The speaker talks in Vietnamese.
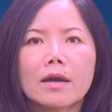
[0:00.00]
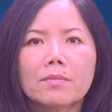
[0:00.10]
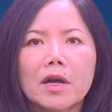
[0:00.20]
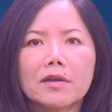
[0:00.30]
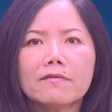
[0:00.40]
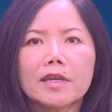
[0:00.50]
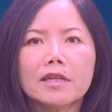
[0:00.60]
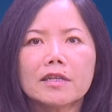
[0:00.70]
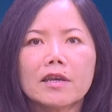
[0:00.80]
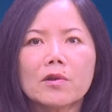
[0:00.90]
bởi
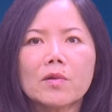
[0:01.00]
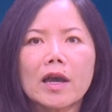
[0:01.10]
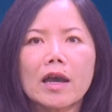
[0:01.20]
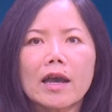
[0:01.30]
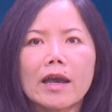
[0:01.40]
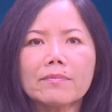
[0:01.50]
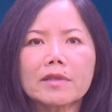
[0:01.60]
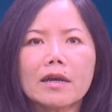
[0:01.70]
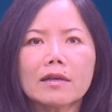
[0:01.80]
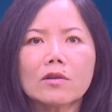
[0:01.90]
vì nếu ép
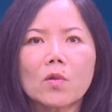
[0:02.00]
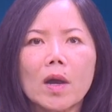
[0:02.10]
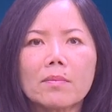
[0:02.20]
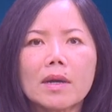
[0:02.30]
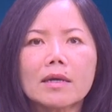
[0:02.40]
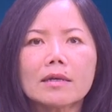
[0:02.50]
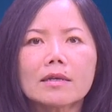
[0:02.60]
thân quá mức